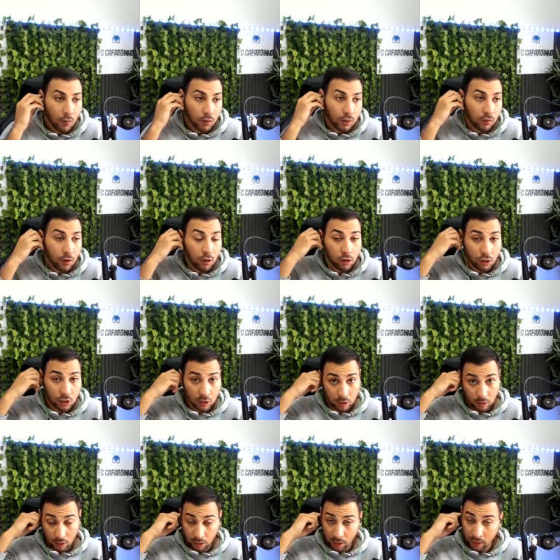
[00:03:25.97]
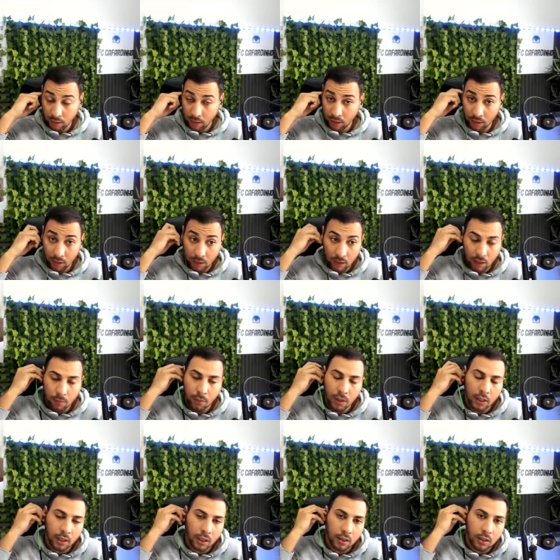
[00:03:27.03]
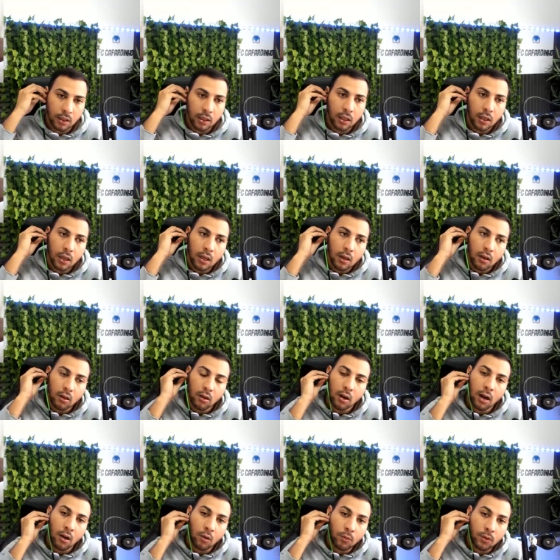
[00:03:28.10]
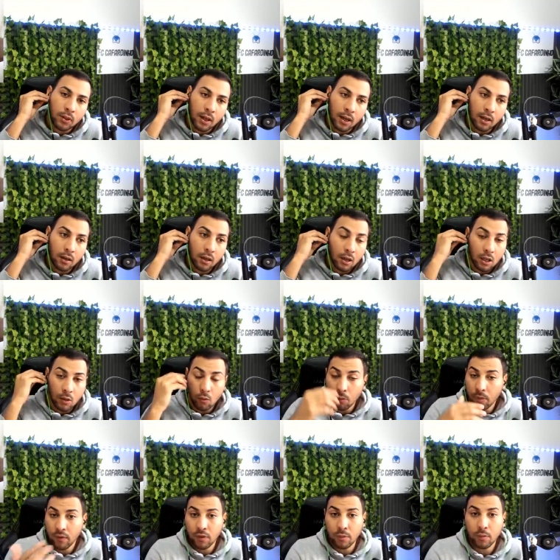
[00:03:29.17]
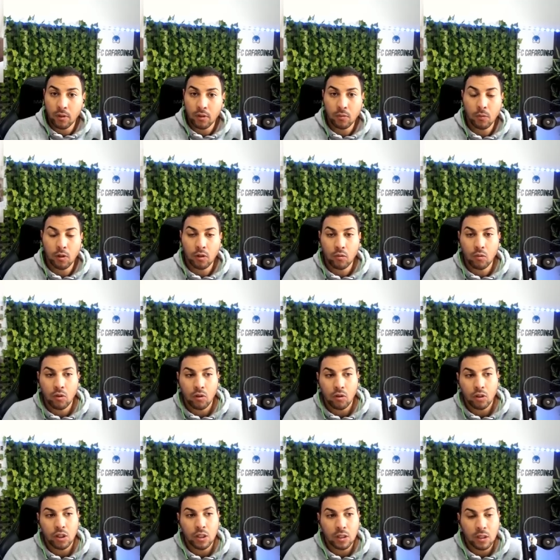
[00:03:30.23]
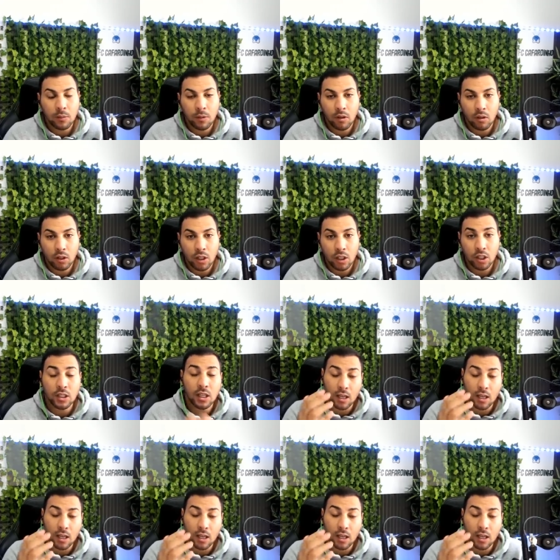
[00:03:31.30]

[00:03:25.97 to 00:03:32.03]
savoir que j'étais très très très très maltraité euh, à l'hôpital. Ils m'ont pas fait de pansement et tout quand j'ai été pris en charge. J'étais